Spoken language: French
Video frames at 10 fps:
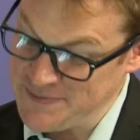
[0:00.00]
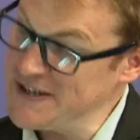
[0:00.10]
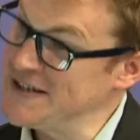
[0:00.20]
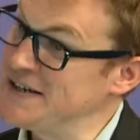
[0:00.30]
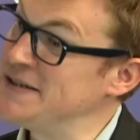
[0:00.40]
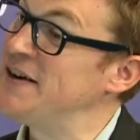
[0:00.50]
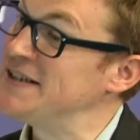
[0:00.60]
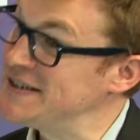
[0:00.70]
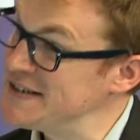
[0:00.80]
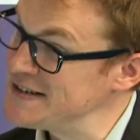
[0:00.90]
Medical
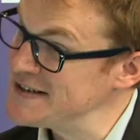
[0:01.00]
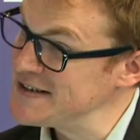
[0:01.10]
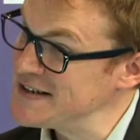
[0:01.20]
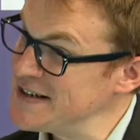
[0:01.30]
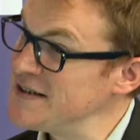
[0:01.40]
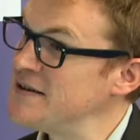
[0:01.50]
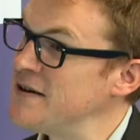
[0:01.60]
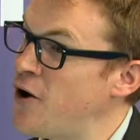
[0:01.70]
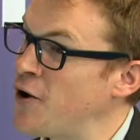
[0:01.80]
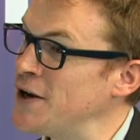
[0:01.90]
Devices. Oui.
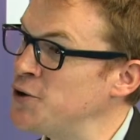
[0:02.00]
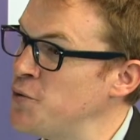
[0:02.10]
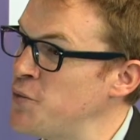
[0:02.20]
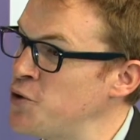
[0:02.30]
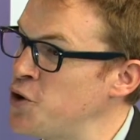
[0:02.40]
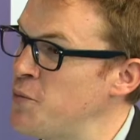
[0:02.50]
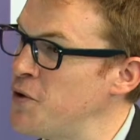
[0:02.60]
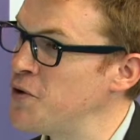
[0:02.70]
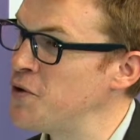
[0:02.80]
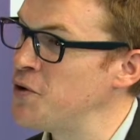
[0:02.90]
En quelques mots,
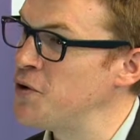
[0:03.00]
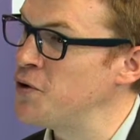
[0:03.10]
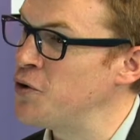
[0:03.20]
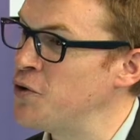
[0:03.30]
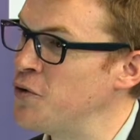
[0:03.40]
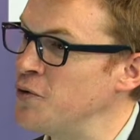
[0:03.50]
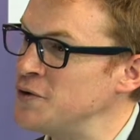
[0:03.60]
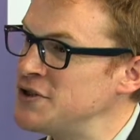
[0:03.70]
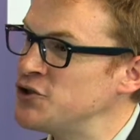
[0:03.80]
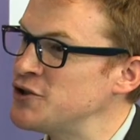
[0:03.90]
comment, euh,
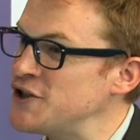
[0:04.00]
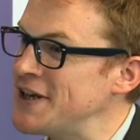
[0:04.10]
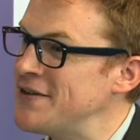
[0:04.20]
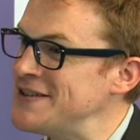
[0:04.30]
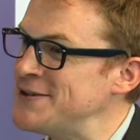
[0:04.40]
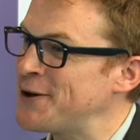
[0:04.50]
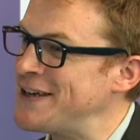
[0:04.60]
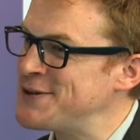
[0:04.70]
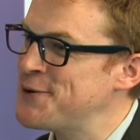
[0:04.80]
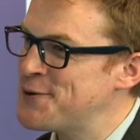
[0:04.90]
si j'étais un investisseur,
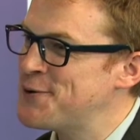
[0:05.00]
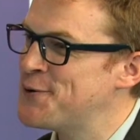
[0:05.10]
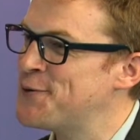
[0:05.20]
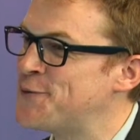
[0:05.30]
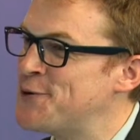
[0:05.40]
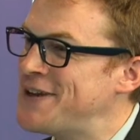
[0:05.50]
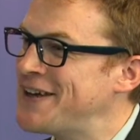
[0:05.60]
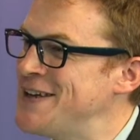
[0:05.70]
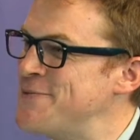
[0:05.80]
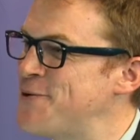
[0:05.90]
qu'est-ce que vous lui
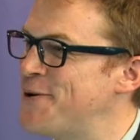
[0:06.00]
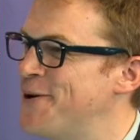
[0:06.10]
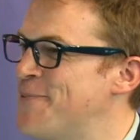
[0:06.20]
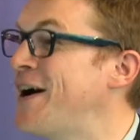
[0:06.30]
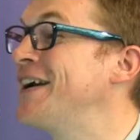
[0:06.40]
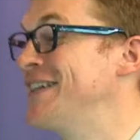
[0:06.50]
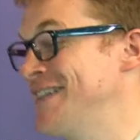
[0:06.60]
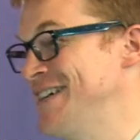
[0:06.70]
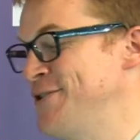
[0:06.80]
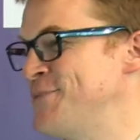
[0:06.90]
diriez pour euh, parler
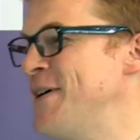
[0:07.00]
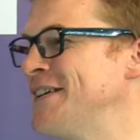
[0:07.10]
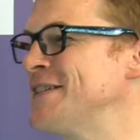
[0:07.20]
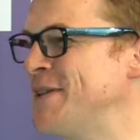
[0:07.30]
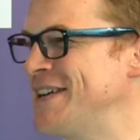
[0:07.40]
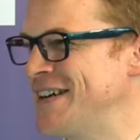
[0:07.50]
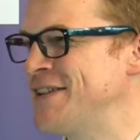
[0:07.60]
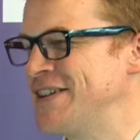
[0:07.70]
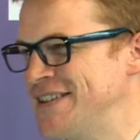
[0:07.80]
Alors, de Smartest, Medical,